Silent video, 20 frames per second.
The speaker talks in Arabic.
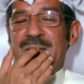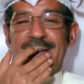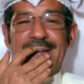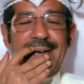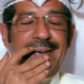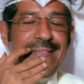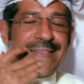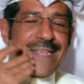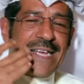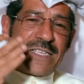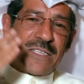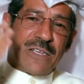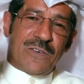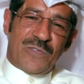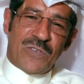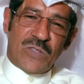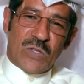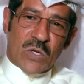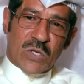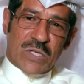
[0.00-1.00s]
رديت
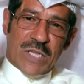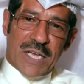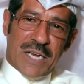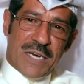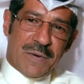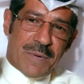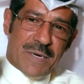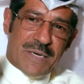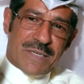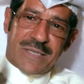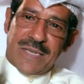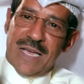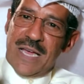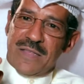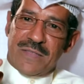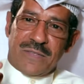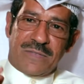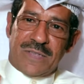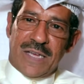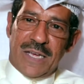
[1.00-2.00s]
الفندق تقريبا الساعه
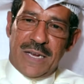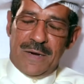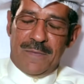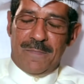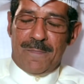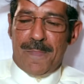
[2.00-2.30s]
ثنتين